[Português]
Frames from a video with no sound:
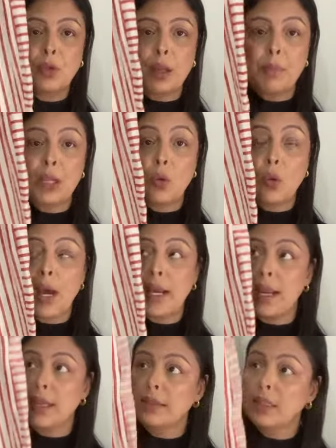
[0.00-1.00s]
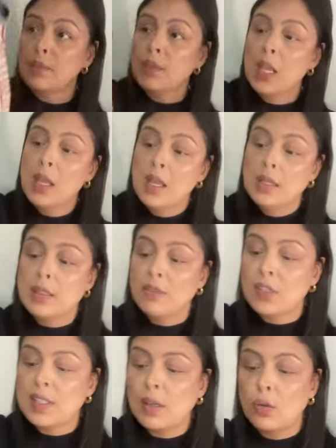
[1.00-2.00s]
um tamanho 40. Se
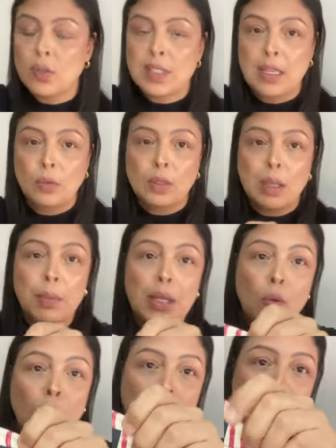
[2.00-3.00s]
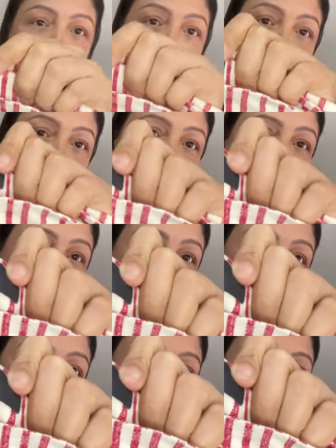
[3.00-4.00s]
você usa aí um tamanho 40, tá
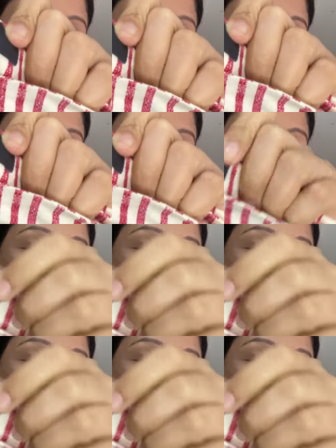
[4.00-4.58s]
vendo, ó? Uma peça